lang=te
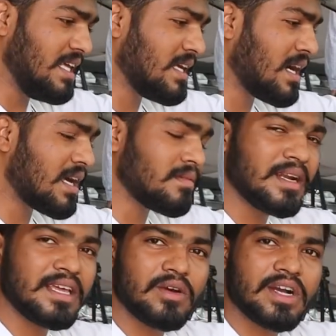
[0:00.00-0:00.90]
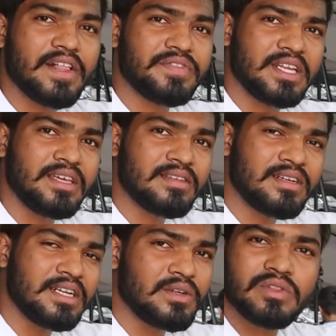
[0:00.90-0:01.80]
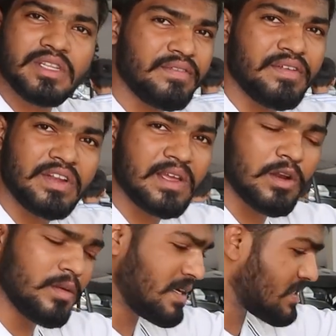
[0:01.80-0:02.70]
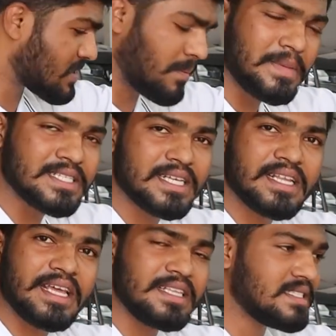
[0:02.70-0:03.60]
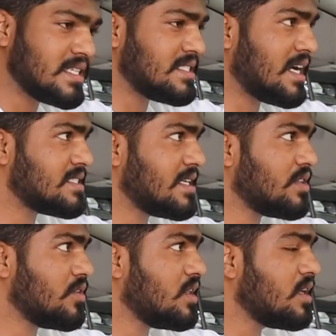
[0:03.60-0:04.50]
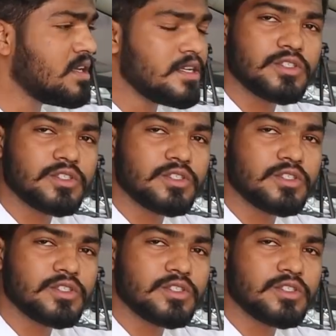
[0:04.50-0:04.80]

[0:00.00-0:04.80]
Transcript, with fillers: ఈ కారు మనకి ఒక త్రీ థర్టీ టు త్రీ ఫిఫ్టీ కిలోమీటర్స్ కంపల్సరీ రేంజ్ ఇచ్చే ఛాన్స్ అయితే ఉంది